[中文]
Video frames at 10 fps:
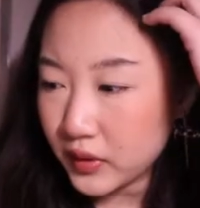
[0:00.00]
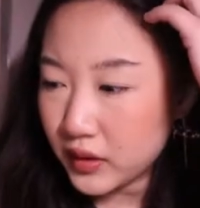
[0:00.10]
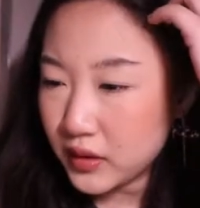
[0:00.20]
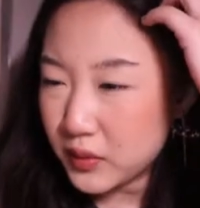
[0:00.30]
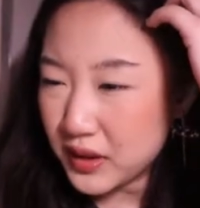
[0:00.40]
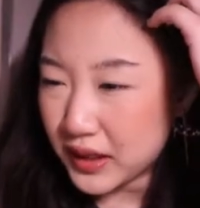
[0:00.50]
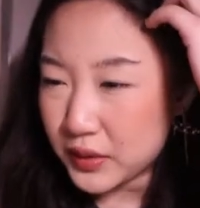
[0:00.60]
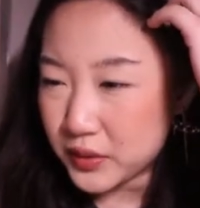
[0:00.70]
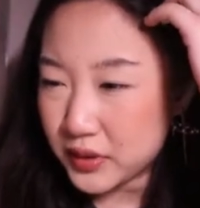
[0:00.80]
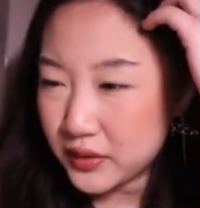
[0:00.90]
哎，我
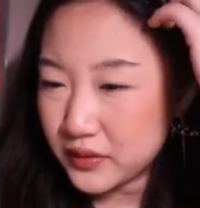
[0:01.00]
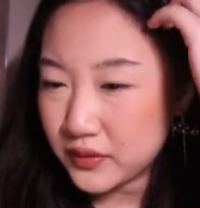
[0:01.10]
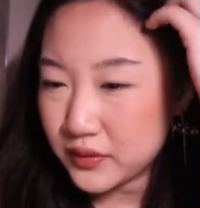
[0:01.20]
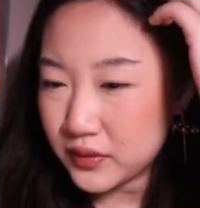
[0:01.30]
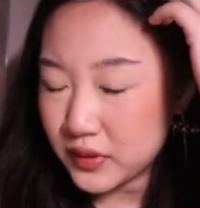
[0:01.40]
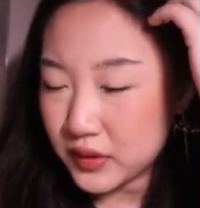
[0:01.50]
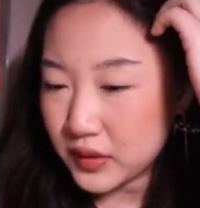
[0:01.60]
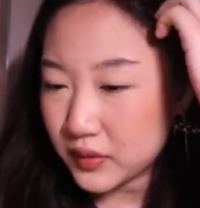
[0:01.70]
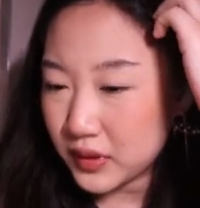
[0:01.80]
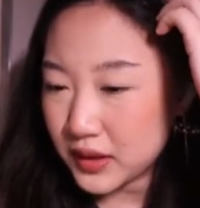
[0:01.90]
感觉
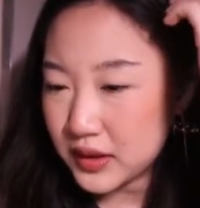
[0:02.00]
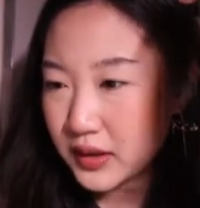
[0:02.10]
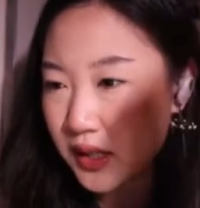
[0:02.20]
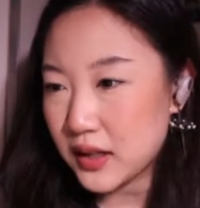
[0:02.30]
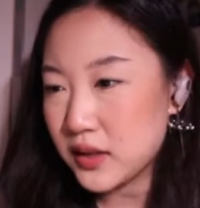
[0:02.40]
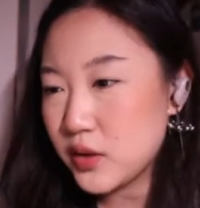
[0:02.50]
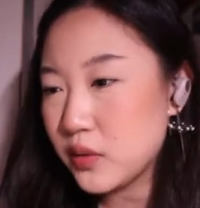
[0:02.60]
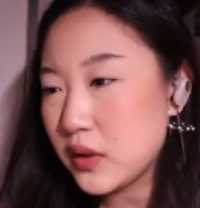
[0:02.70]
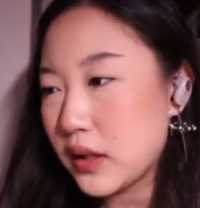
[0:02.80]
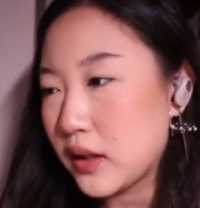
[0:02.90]
我跟这个大哥
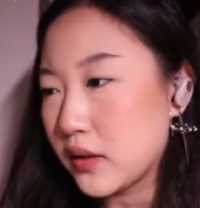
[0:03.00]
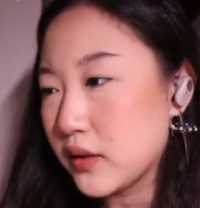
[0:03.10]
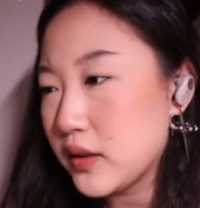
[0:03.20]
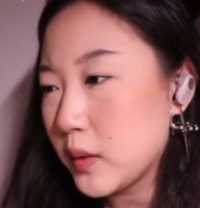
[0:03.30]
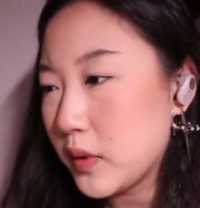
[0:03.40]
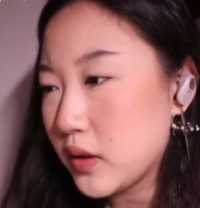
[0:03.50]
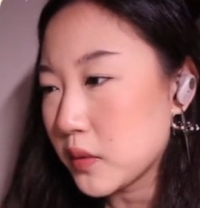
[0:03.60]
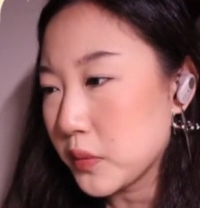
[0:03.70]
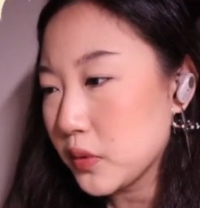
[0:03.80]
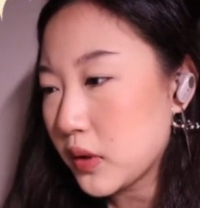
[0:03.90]
出来，好像这边
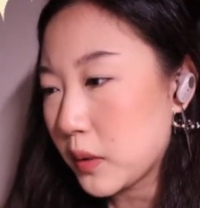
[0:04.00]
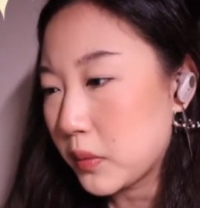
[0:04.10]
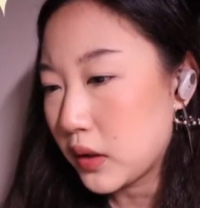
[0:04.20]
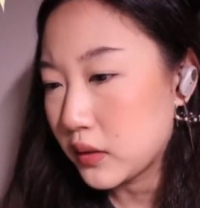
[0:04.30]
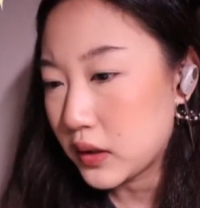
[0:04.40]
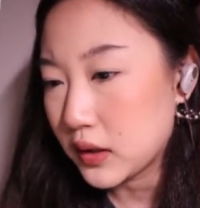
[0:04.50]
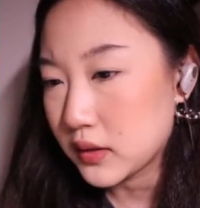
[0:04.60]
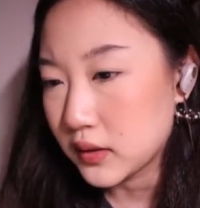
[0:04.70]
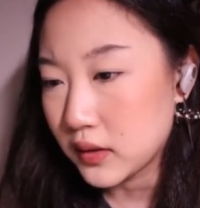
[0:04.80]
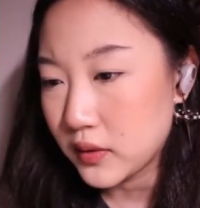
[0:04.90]
什么都干不了的样
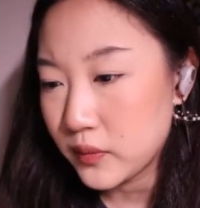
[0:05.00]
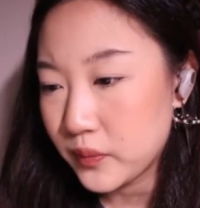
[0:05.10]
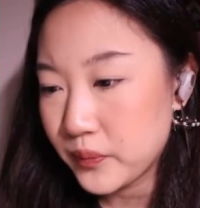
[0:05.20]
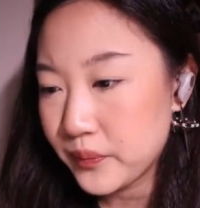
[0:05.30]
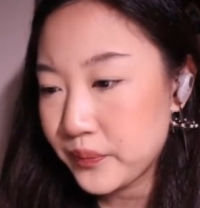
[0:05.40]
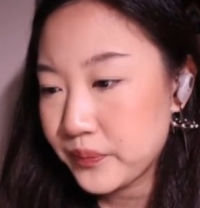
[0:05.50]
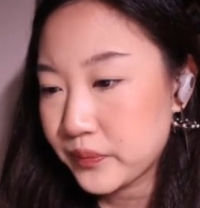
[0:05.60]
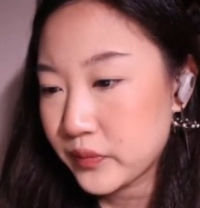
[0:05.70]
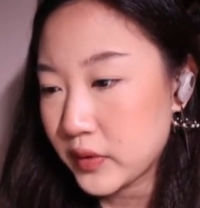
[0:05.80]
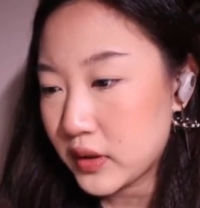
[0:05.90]
子。
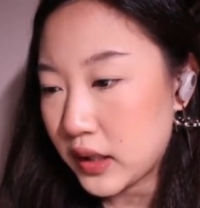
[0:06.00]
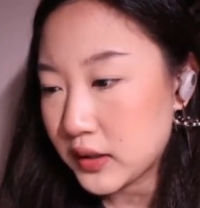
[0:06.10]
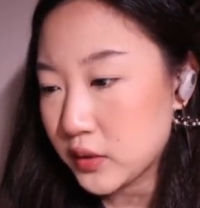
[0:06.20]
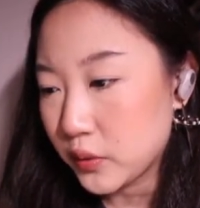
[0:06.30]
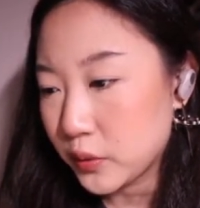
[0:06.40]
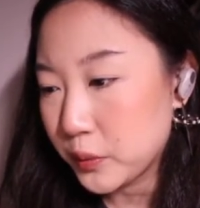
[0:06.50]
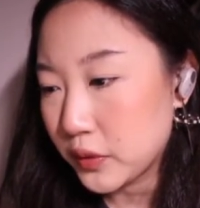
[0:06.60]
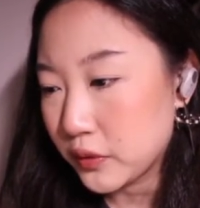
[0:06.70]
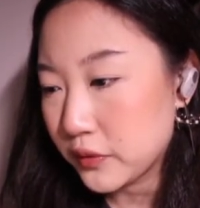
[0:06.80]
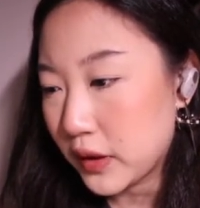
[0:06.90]
垃圾桶又不
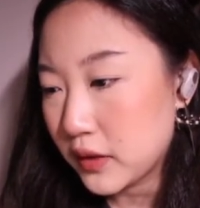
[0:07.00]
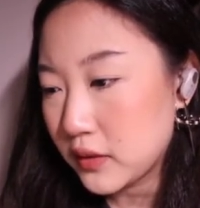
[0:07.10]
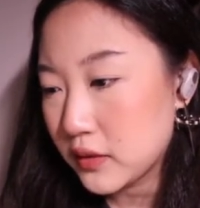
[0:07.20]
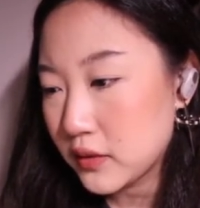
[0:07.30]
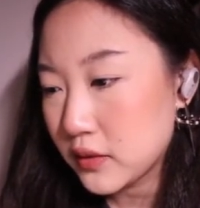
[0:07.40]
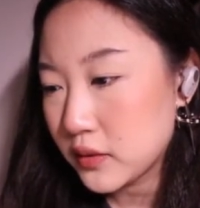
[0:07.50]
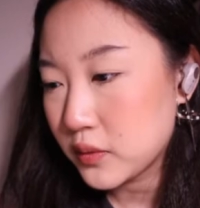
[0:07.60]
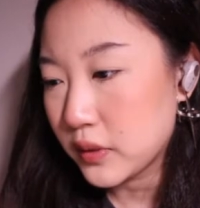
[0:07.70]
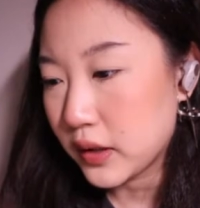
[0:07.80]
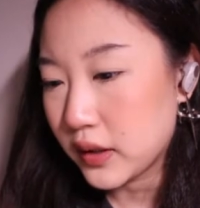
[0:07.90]
能翻，
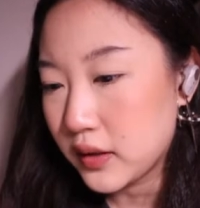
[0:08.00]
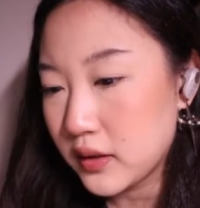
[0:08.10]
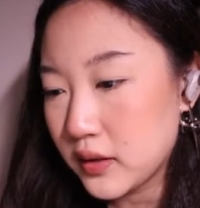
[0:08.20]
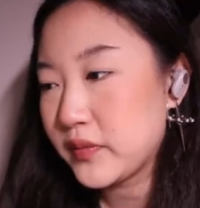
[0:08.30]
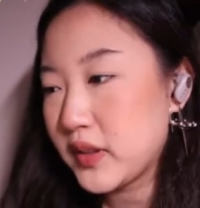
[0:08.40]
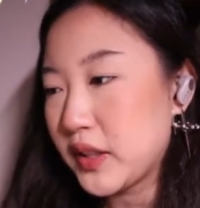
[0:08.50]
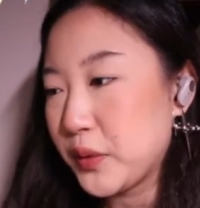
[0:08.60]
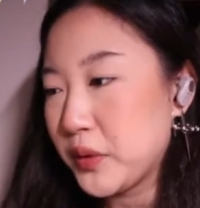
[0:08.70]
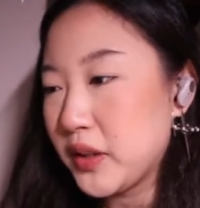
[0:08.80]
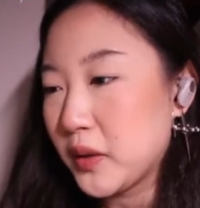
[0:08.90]
对呀，在
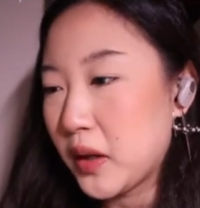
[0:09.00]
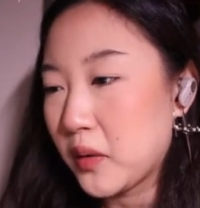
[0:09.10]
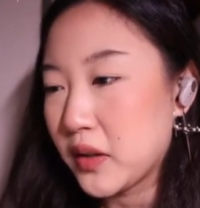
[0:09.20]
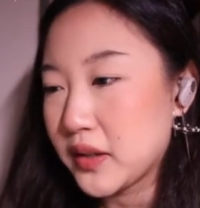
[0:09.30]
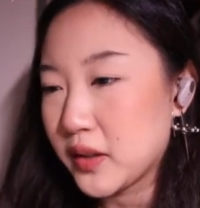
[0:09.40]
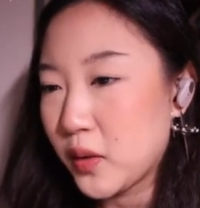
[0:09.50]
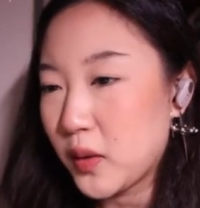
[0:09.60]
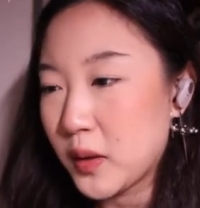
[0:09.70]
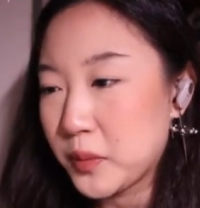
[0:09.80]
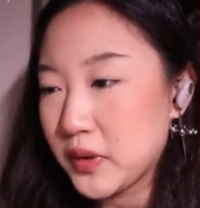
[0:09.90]
雨里画画，这个
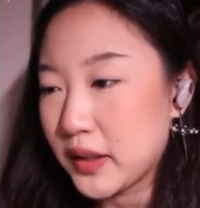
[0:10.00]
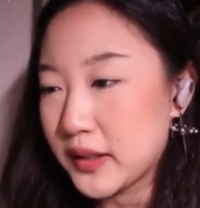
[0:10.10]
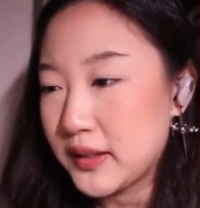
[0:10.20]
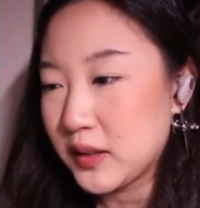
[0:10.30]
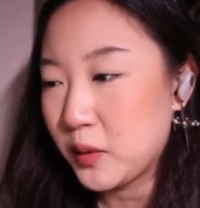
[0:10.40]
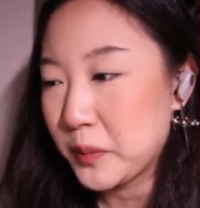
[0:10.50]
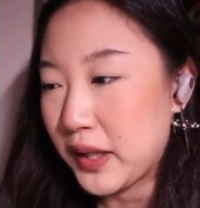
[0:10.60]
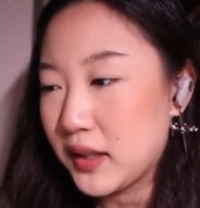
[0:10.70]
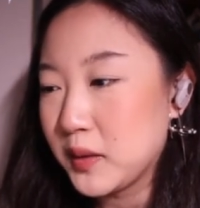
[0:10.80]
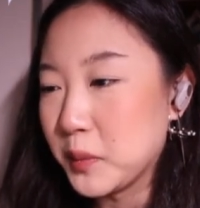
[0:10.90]
画不都给浇
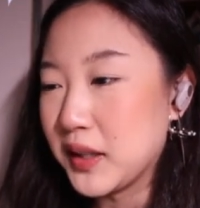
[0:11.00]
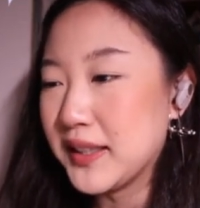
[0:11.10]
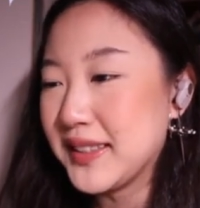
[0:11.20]
没了吗？